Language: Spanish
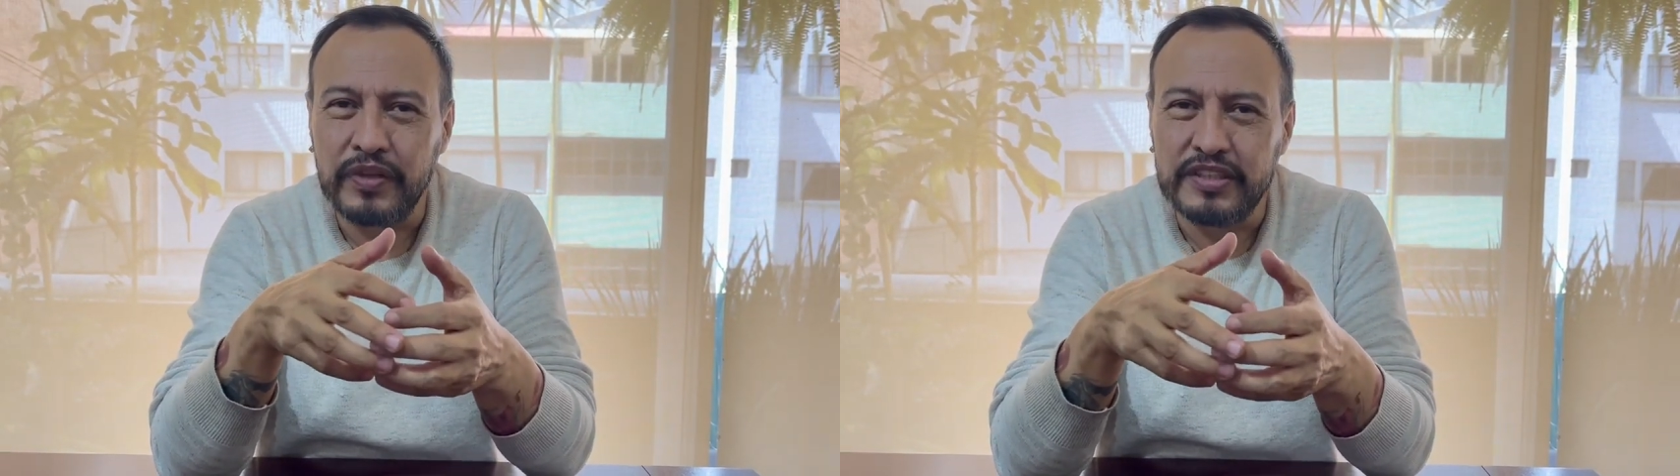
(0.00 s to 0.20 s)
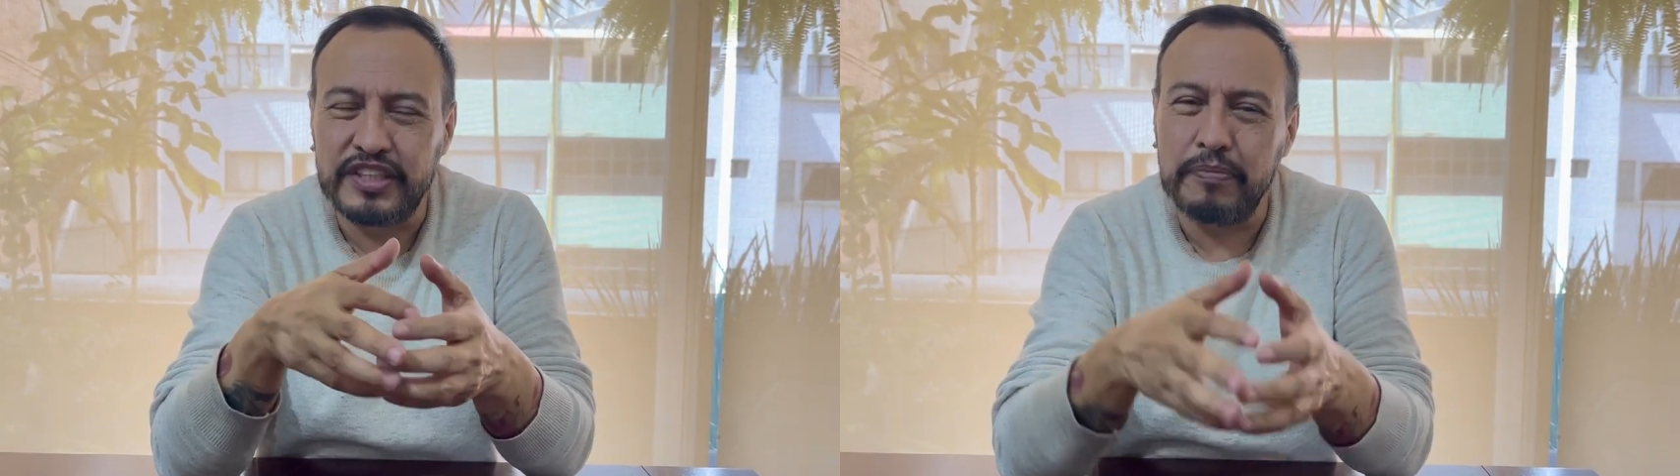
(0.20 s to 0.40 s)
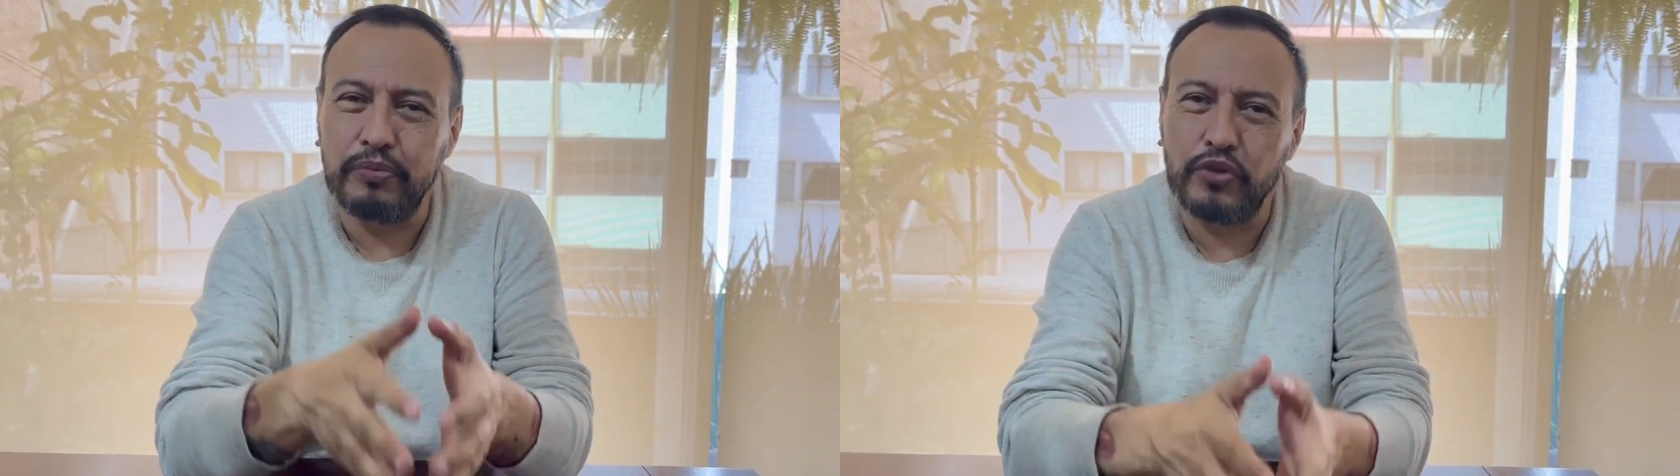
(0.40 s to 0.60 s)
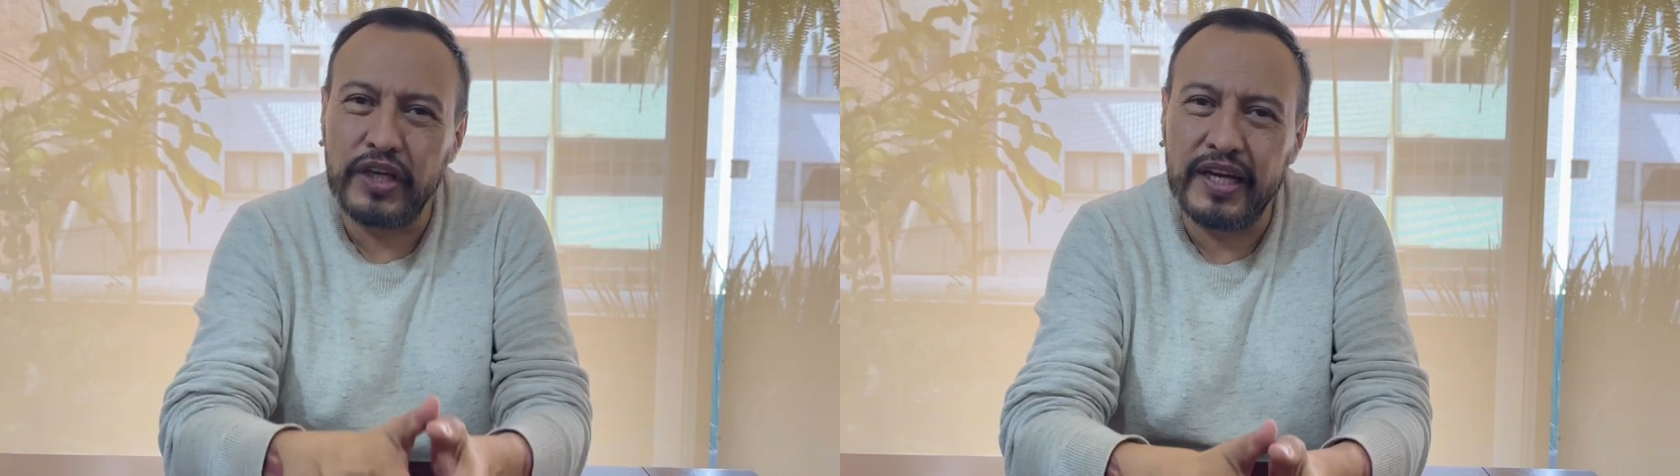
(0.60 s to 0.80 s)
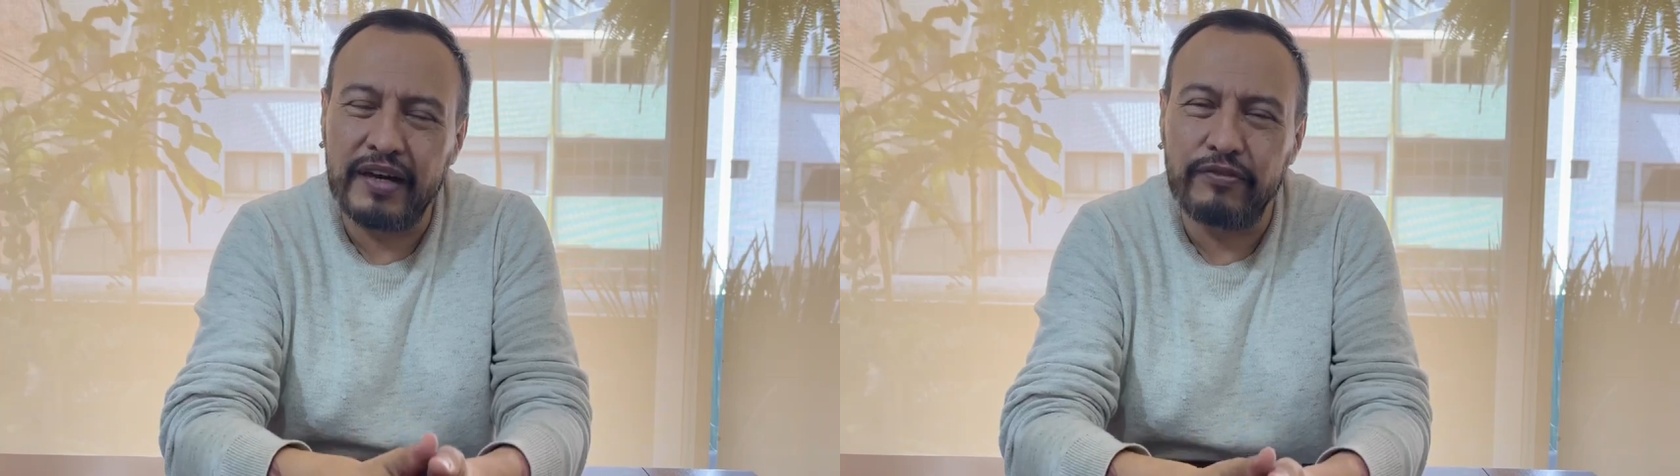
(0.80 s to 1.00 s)
se
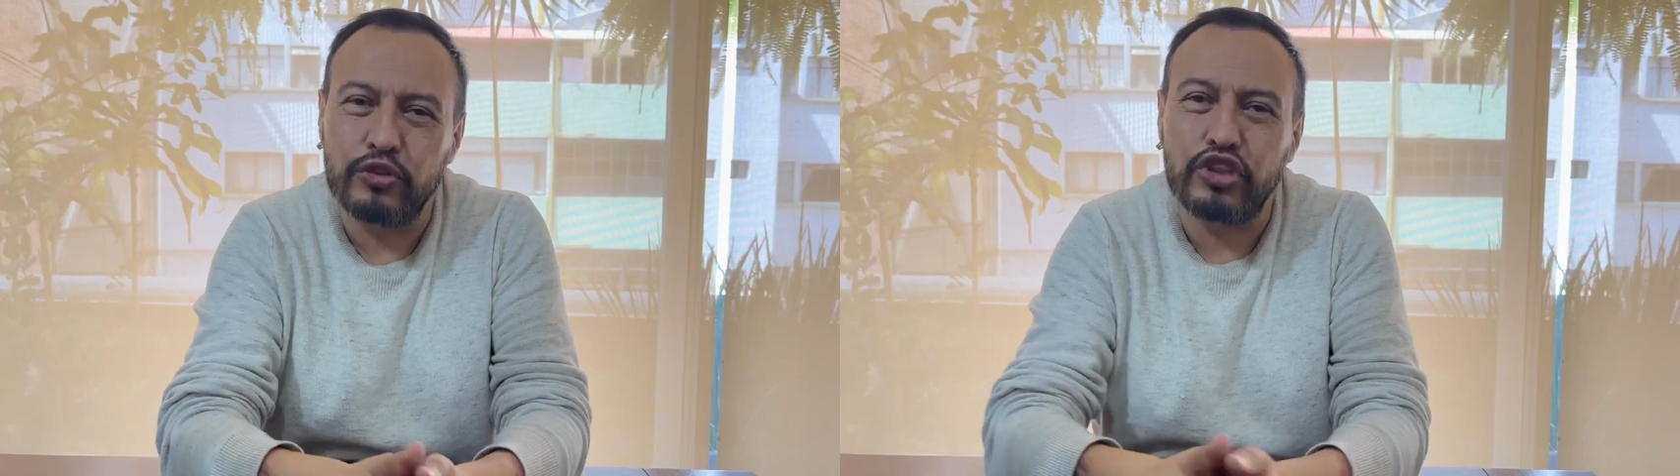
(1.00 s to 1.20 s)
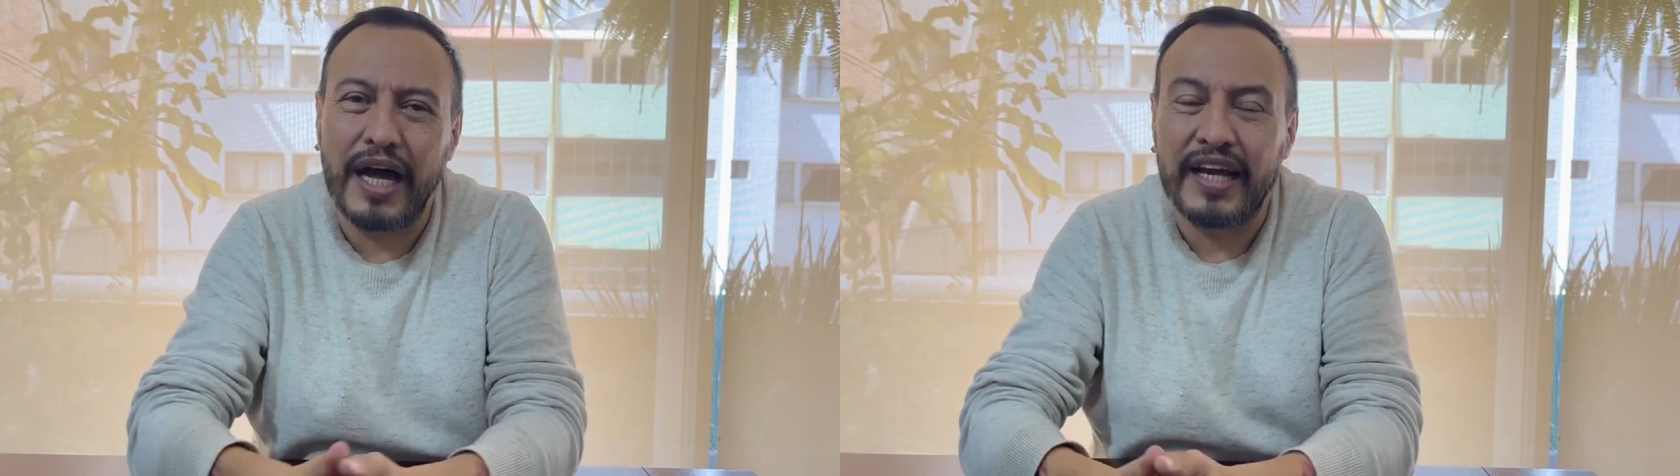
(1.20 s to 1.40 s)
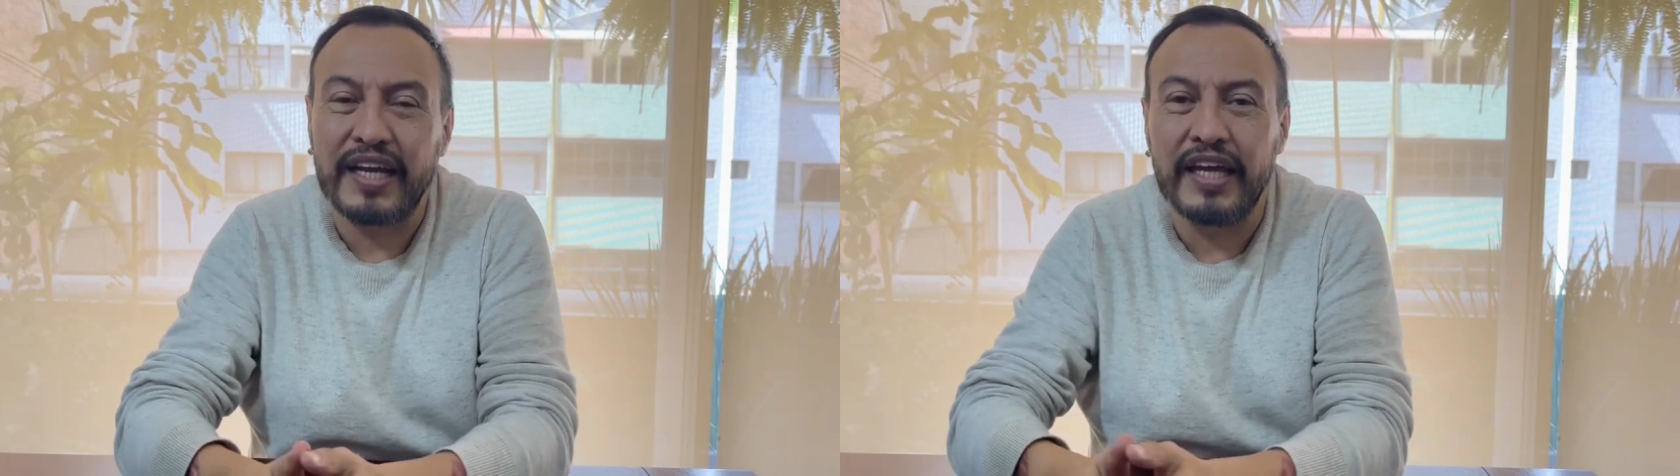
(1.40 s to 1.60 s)
pudiera votar